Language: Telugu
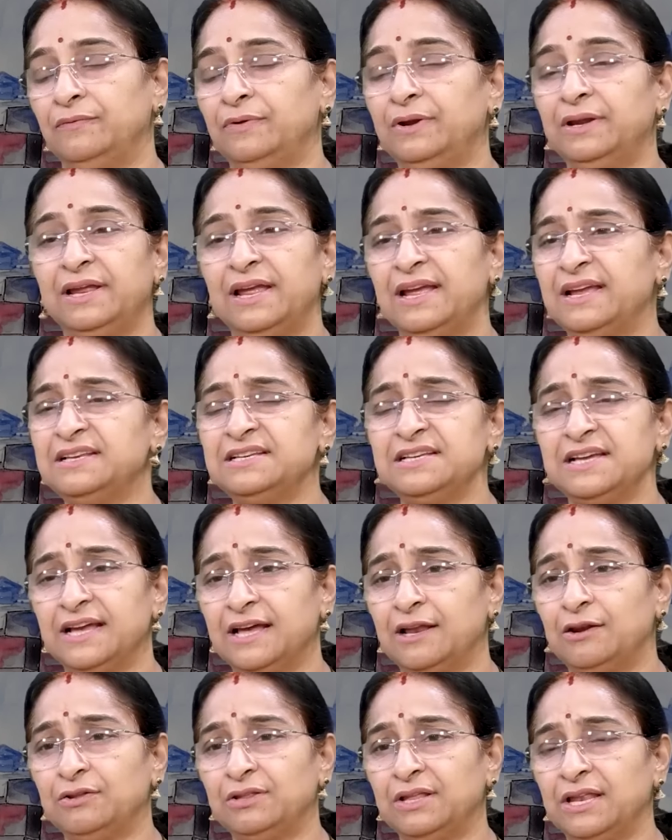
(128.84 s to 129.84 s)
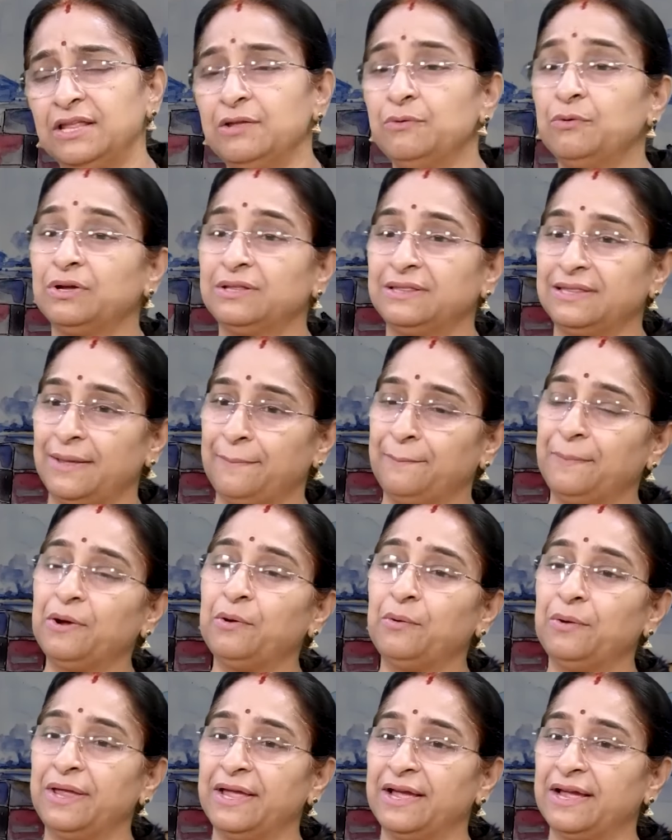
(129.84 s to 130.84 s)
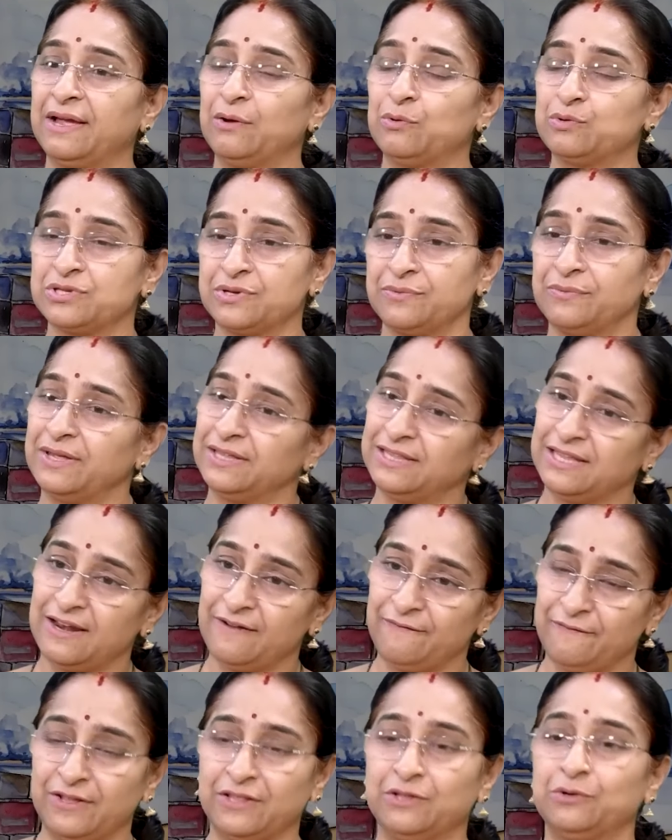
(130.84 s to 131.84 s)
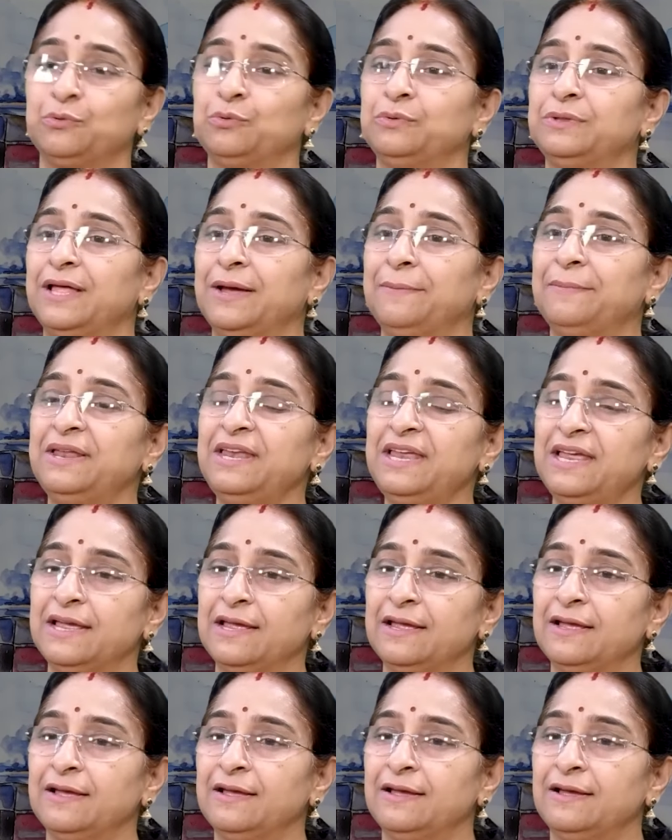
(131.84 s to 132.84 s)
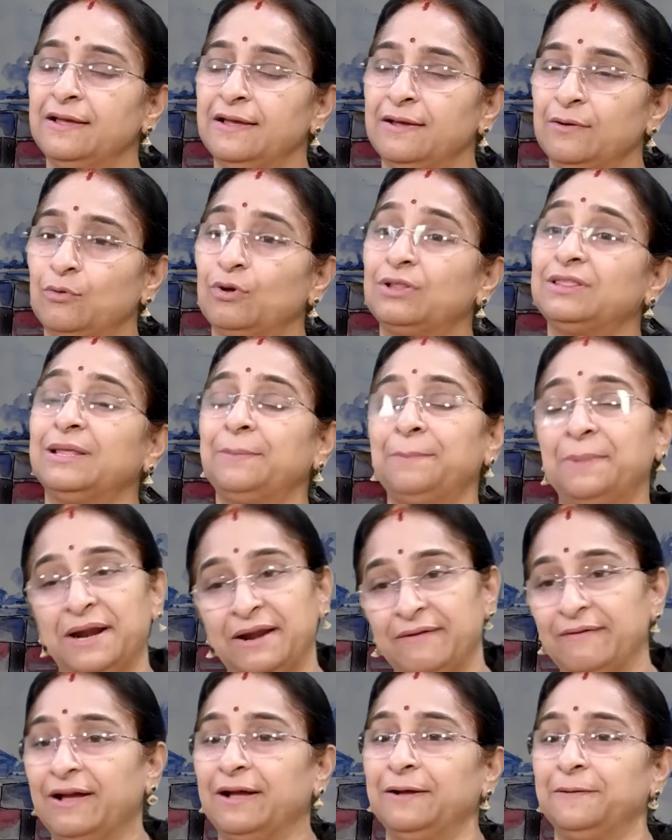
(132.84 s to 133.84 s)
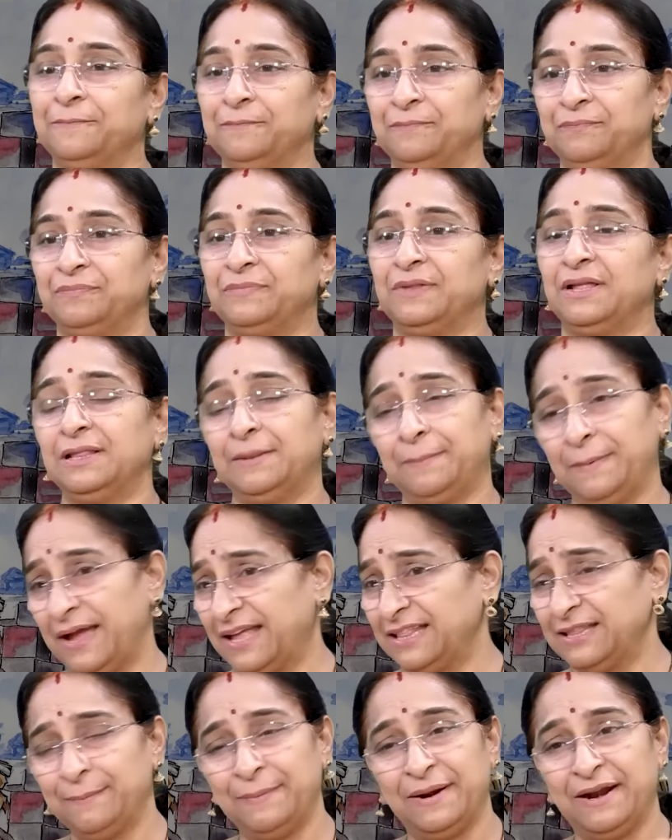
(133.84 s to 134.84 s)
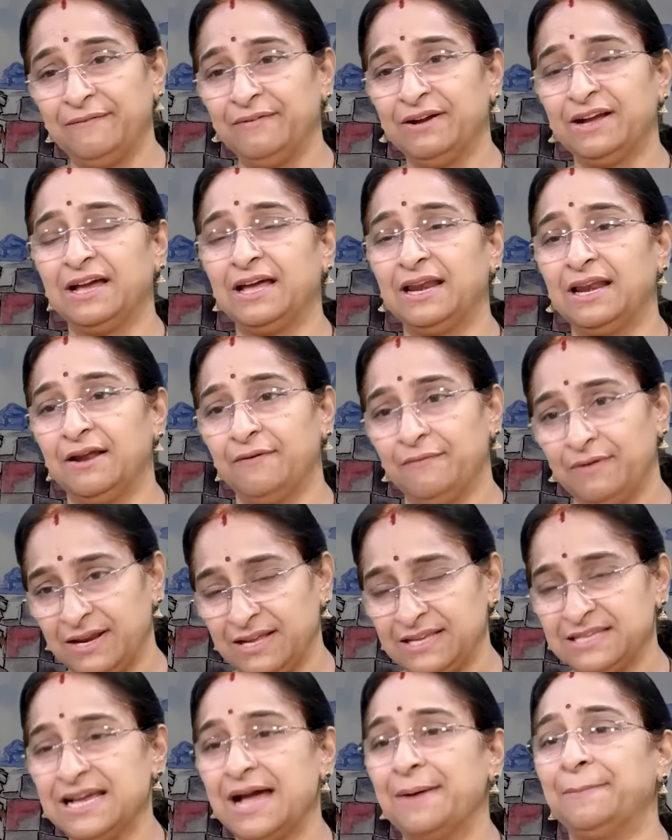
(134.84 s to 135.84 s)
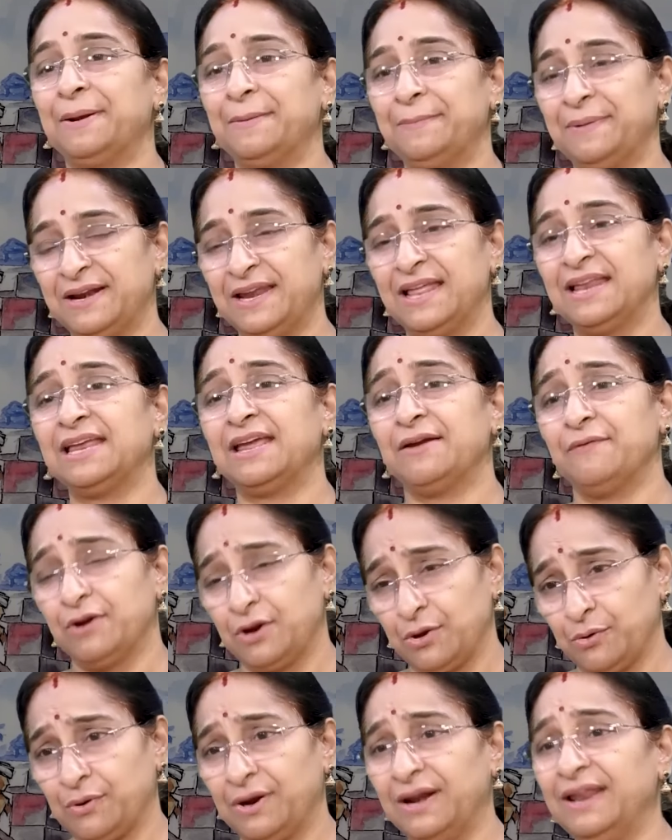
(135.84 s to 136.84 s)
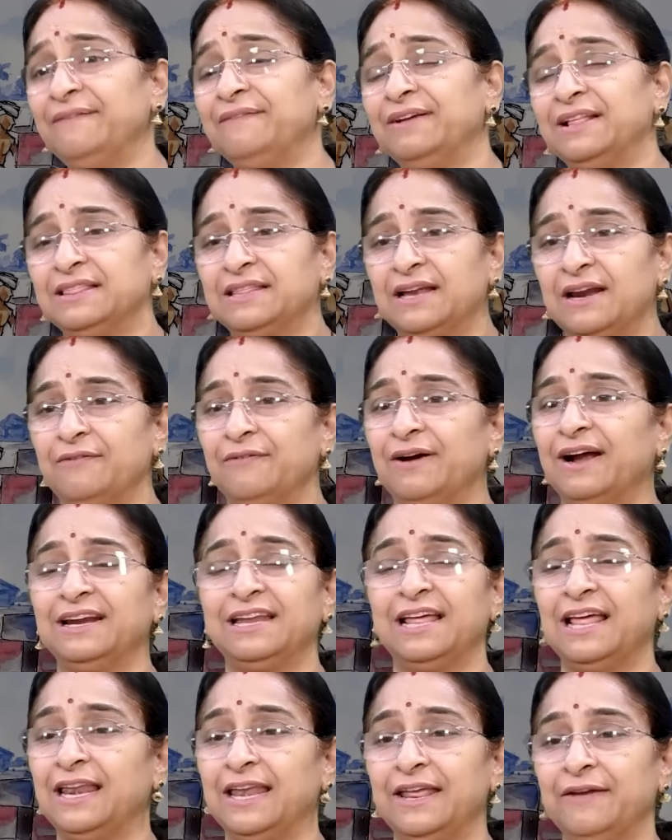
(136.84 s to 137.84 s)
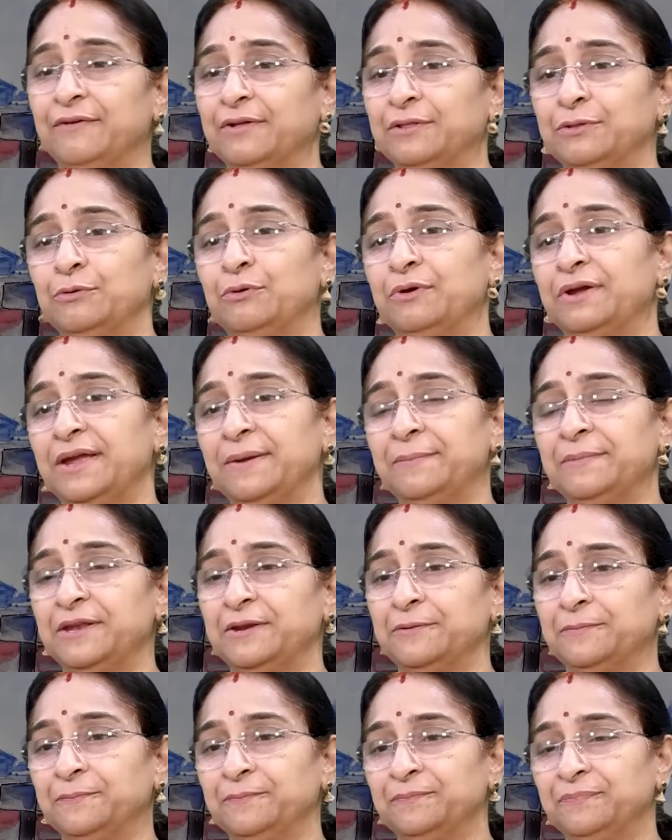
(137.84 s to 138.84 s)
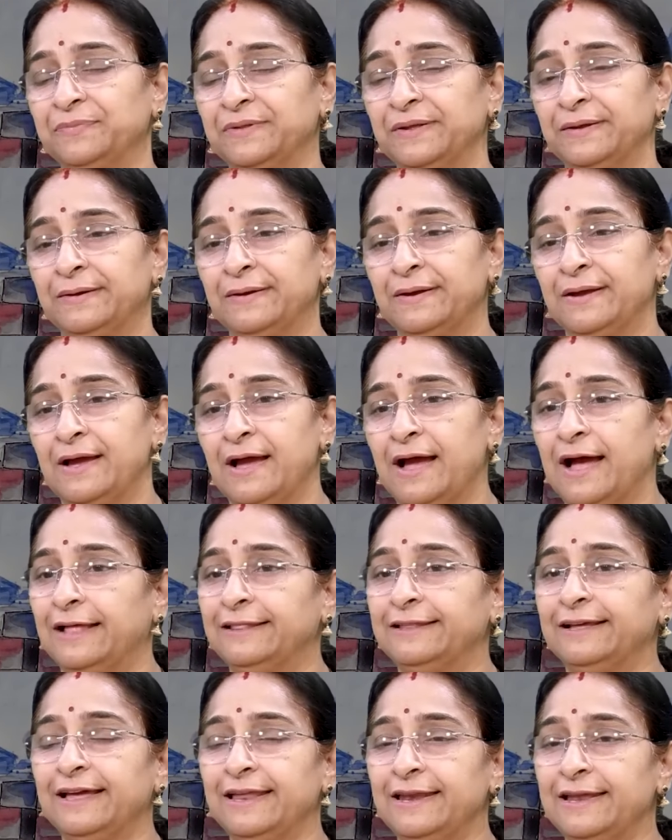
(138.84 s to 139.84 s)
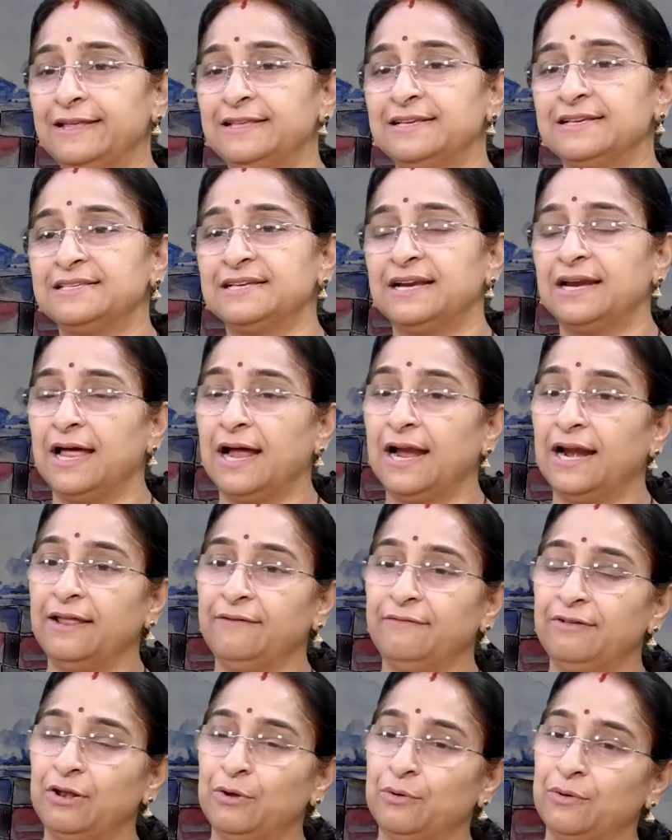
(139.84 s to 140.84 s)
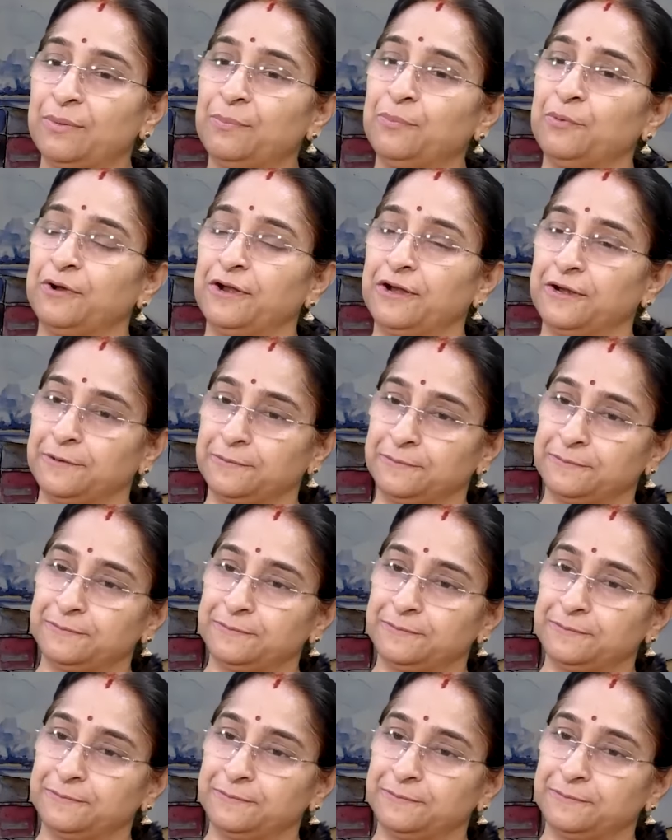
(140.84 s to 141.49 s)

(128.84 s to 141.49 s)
వీడికి ఏం చేయాలో తెలియదు ఒక తెప్పకో కోసం ఏదైనా వెతుక్కుందామని కొత్త పడవ అంత పెద్ద పడవక్కర్లా వాడికి చేపలు పడ్డానికి వాడు ఒక్కడే వెళ్తాడు వాటాలు లేవు అందులో ఏమీను అందుకని ఏం చేశాడు అడవిలోకి పోయాడు